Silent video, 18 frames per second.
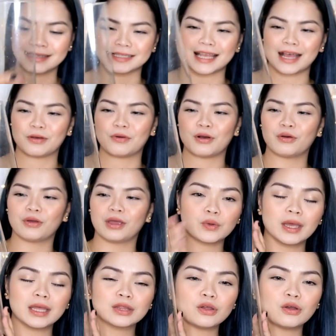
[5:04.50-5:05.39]
asawa ko. So,
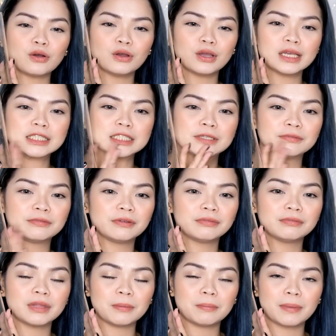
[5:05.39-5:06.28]
ito is
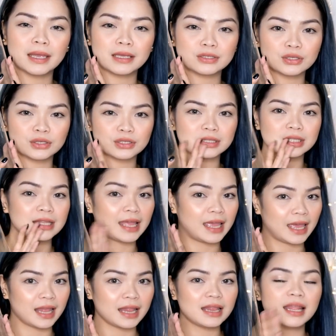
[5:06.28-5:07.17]
50 pesos
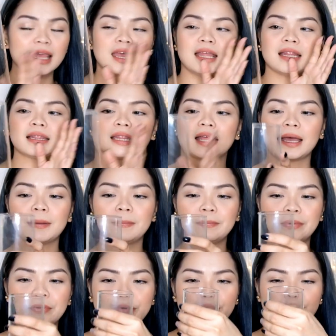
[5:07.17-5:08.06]
din.
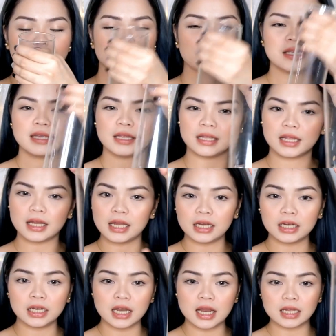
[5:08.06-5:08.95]
Tapos, ayan,
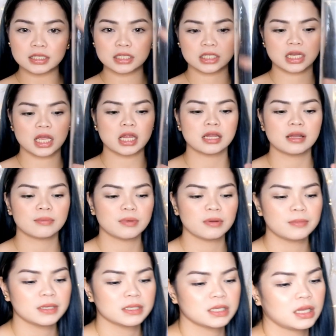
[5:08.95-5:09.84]
clear lang siya,
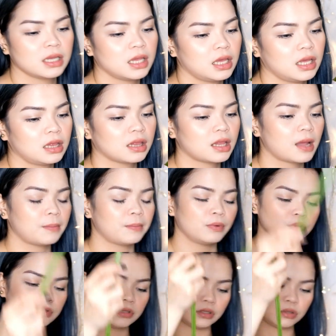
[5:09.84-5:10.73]
nababasagin.
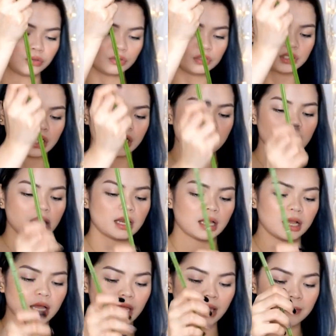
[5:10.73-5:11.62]
Tapos, dito ko siya
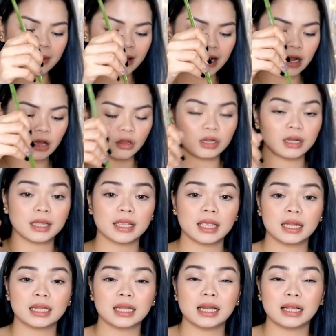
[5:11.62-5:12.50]
ilalagay. And bala ko
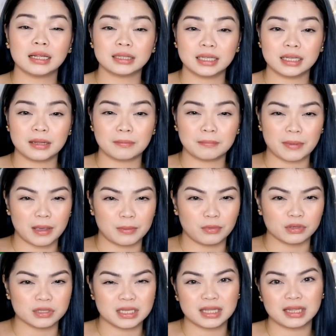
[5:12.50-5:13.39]
lagyan na lang din ng
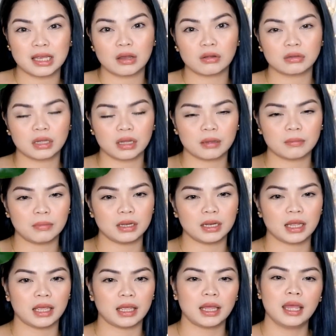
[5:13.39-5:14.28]
pebbles. Hindi ako
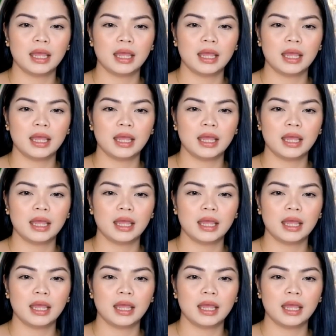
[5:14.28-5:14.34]
nakabili.